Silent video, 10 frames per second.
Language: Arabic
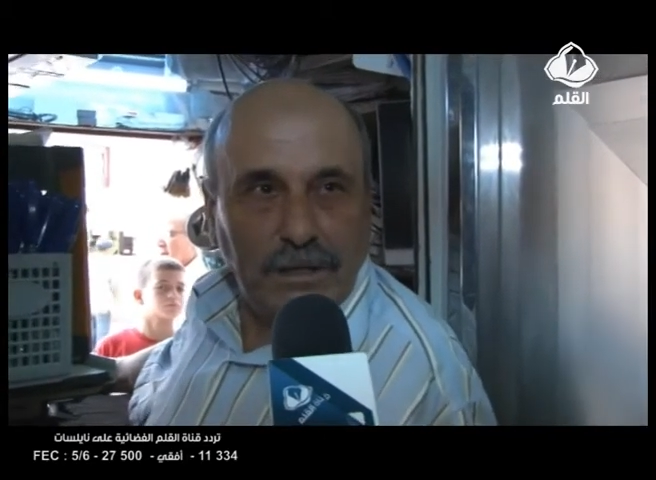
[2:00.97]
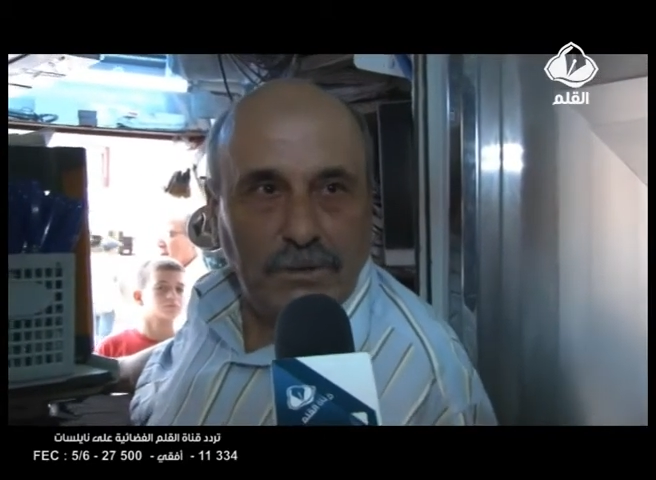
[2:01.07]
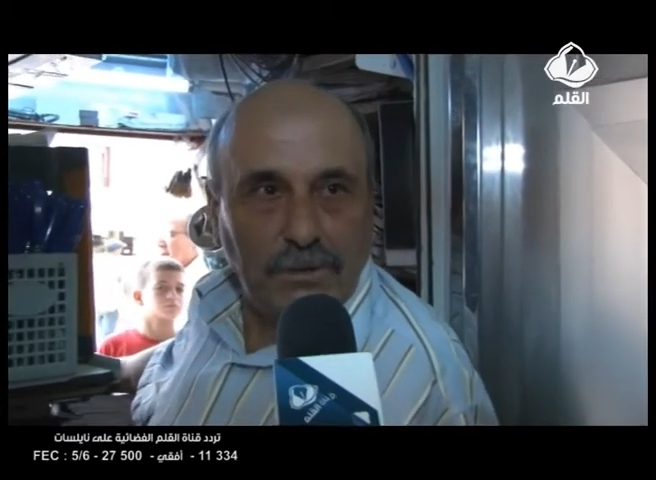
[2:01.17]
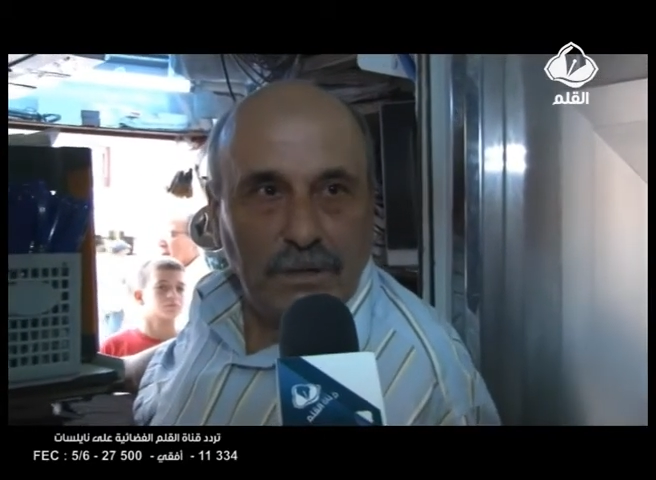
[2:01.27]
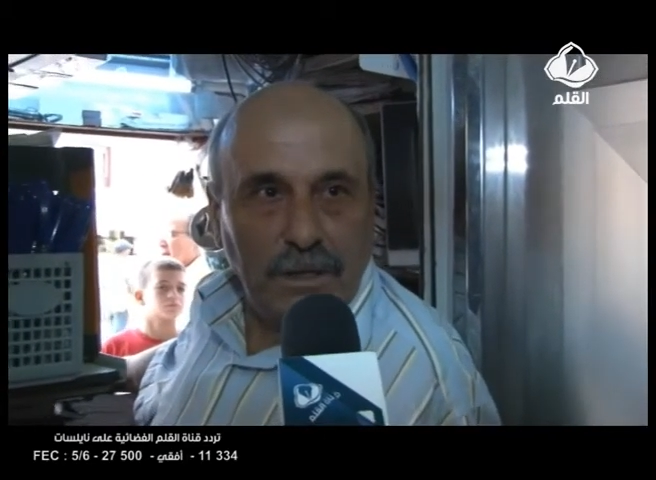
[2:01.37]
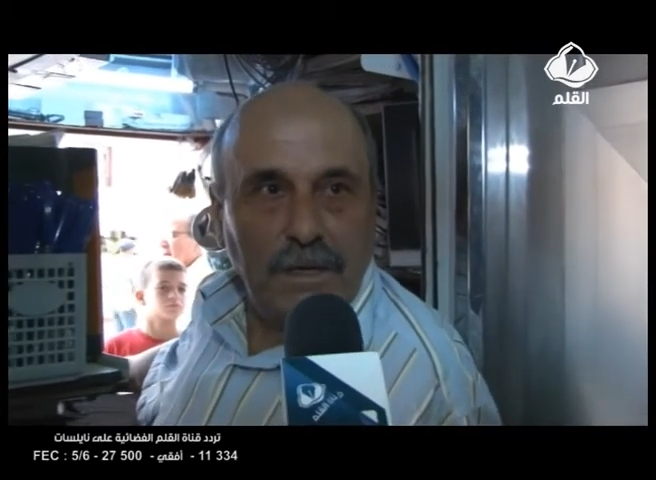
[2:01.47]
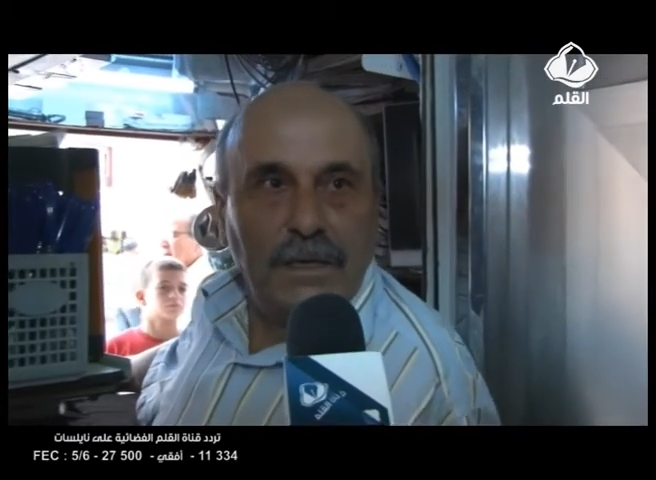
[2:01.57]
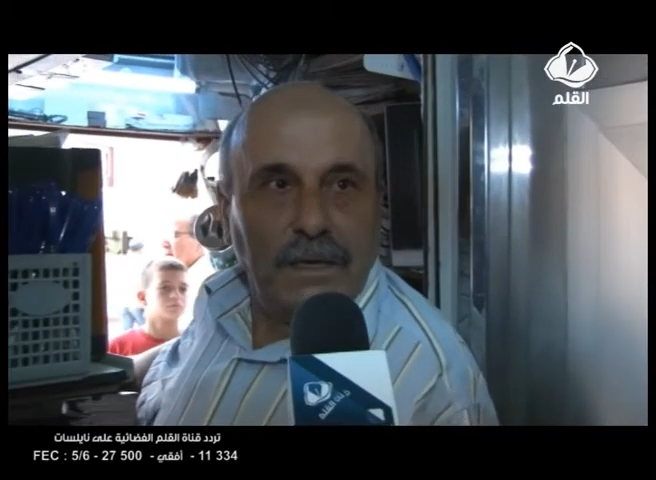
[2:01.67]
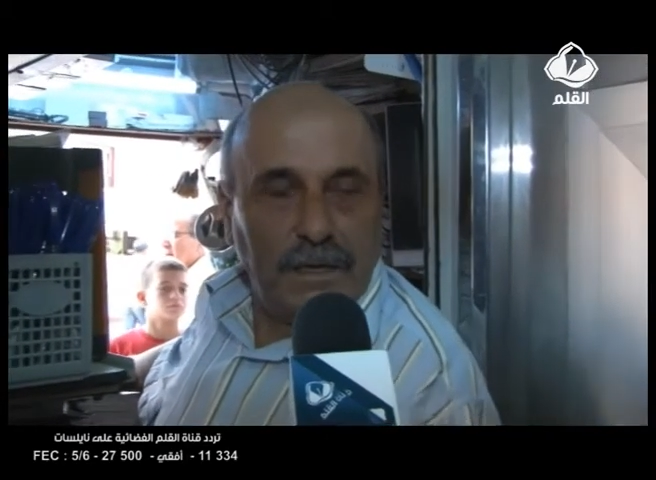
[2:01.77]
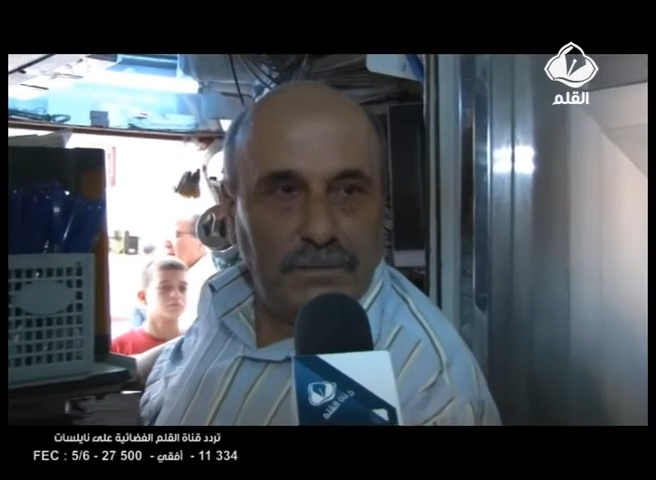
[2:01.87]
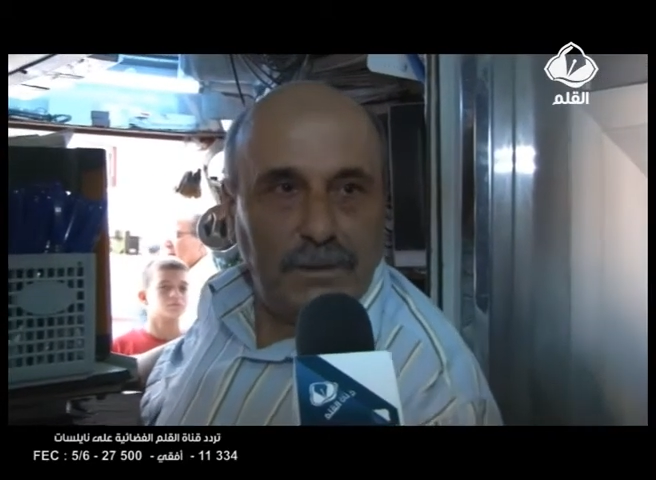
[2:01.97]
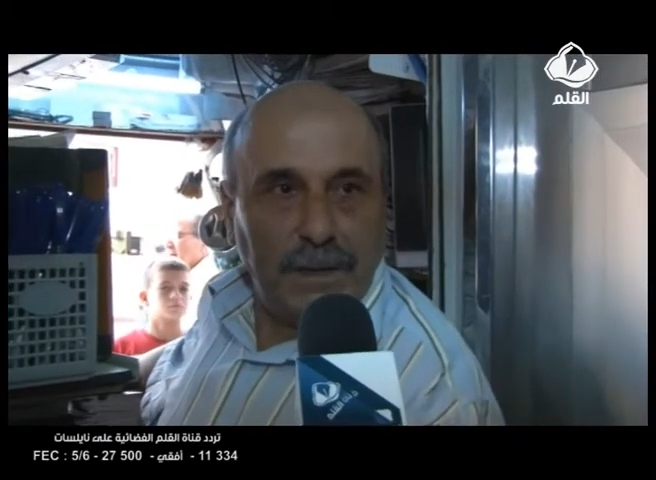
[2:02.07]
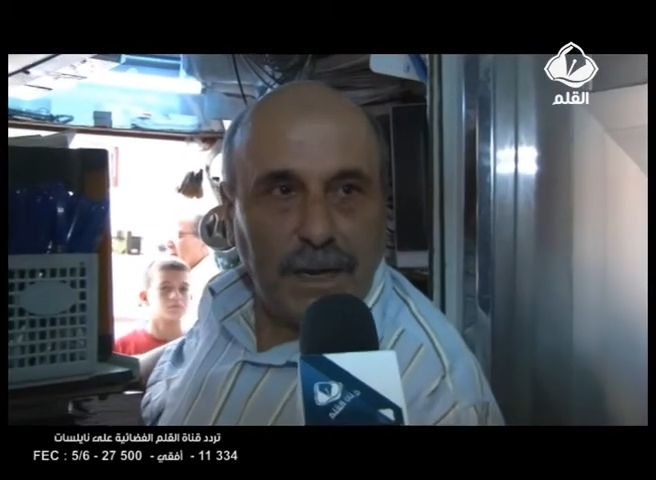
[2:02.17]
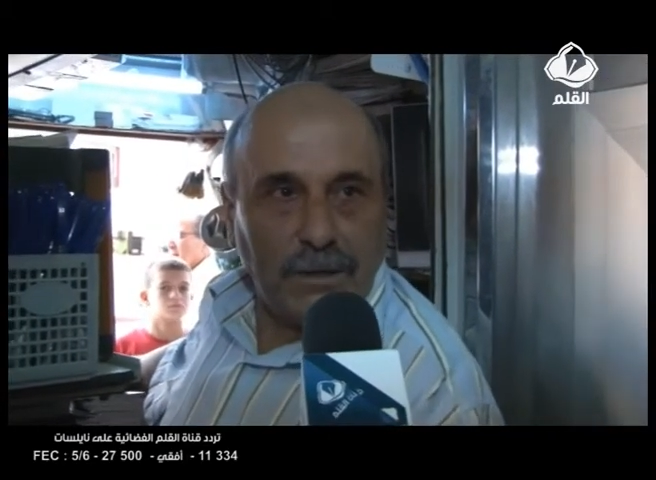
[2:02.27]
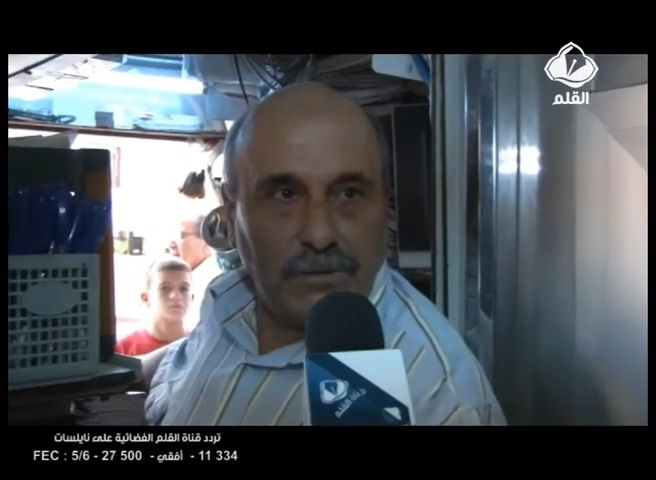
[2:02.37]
لك زوز يمشي بها